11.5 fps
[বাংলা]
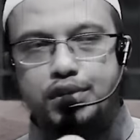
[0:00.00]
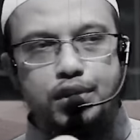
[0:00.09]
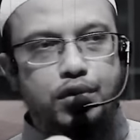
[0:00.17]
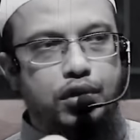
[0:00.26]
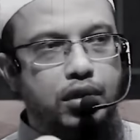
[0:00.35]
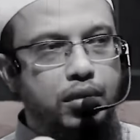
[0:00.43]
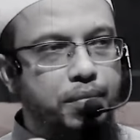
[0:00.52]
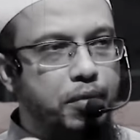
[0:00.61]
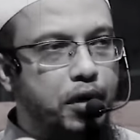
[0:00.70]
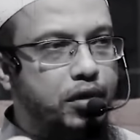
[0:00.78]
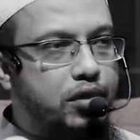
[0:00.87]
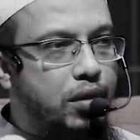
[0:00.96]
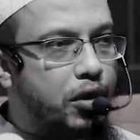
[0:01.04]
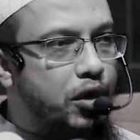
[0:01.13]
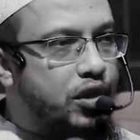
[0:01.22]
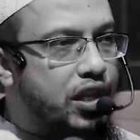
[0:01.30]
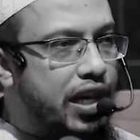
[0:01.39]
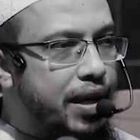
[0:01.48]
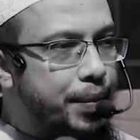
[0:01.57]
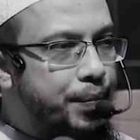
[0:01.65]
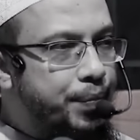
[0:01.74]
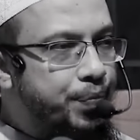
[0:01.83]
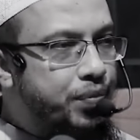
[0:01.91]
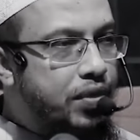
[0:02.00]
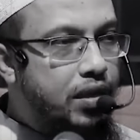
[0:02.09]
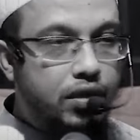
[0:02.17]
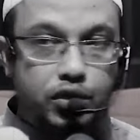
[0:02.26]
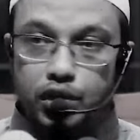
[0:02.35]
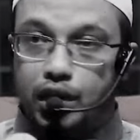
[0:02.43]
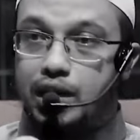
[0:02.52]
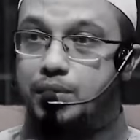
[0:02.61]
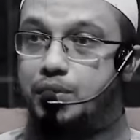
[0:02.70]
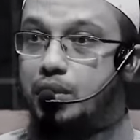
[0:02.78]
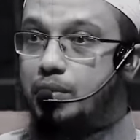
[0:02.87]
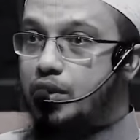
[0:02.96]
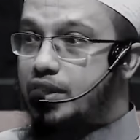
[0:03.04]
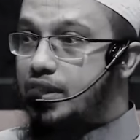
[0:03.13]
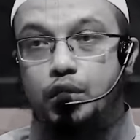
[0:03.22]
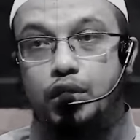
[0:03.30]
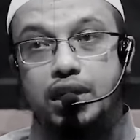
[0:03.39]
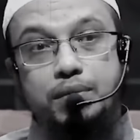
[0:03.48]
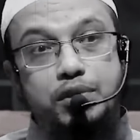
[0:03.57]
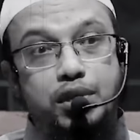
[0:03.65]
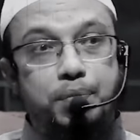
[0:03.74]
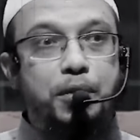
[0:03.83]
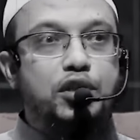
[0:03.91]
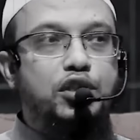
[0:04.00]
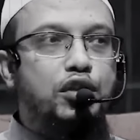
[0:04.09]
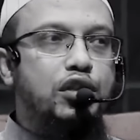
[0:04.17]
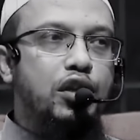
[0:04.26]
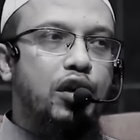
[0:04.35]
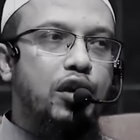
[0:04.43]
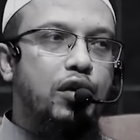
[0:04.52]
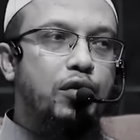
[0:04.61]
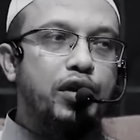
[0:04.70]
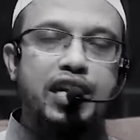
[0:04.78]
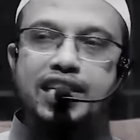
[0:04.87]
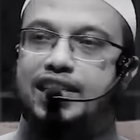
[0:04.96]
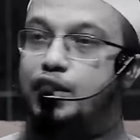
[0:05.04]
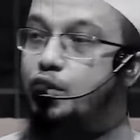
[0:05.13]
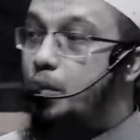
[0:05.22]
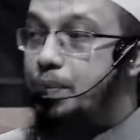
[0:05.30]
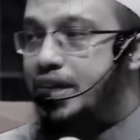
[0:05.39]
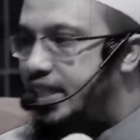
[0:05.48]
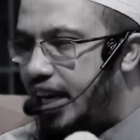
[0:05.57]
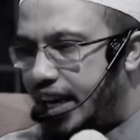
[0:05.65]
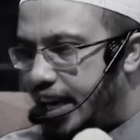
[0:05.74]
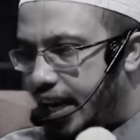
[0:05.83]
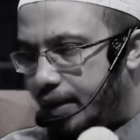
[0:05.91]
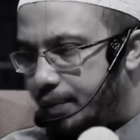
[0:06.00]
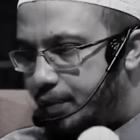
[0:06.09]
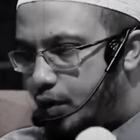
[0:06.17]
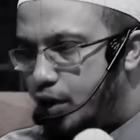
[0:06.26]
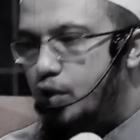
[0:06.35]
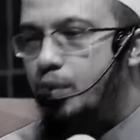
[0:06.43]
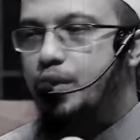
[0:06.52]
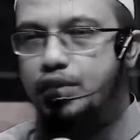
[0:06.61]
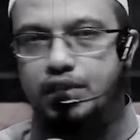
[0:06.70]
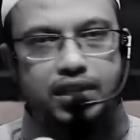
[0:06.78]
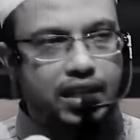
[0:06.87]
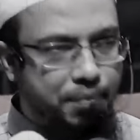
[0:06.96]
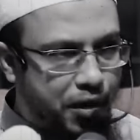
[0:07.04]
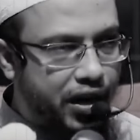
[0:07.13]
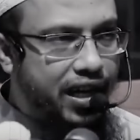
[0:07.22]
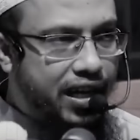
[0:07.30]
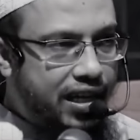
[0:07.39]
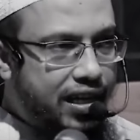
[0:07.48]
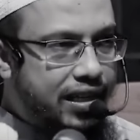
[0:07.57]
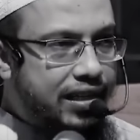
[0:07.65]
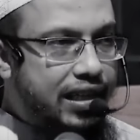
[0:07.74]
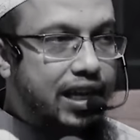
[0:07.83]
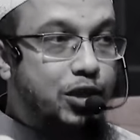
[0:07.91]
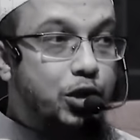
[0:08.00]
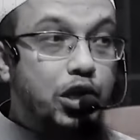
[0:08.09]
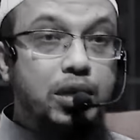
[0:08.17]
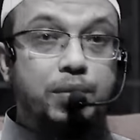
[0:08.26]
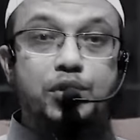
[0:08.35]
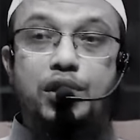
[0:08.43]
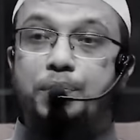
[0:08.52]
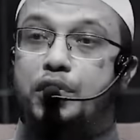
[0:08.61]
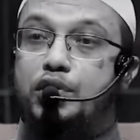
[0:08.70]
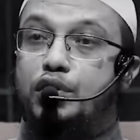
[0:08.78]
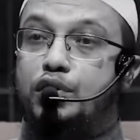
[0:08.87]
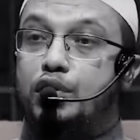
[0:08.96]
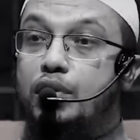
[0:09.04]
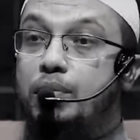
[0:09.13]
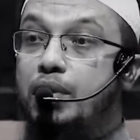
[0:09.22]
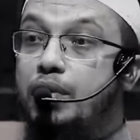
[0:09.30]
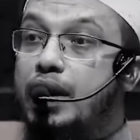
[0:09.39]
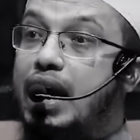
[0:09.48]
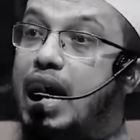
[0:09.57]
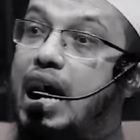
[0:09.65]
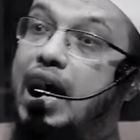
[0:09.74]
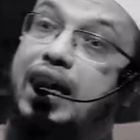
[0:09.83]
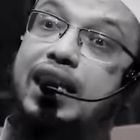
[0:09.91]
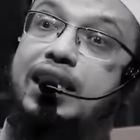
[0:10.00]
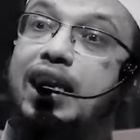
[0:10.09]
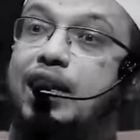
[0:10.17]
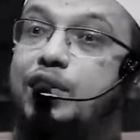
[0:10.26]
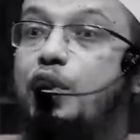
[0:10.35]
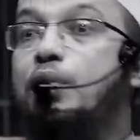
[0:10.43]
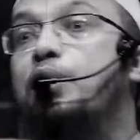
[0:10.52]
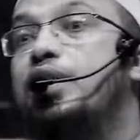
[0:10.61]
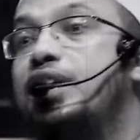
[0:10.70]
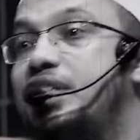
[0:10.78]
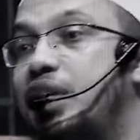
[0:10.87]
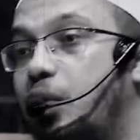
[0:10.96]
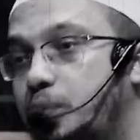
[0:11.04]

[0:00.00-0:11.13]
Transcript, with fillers: হয়েছেন কত বছর বয়সে চল্লিশ বছর বয়সে চল্লিশ বছর পর্যন্ত উনি নিজে তো নবী ছিলেন না উনি নবী হয়েছেন তারপরে তাহলে চল্লিশ বছর পর্যন্ত নবী হওয়ার আগে তার ধর্ম কি ছিল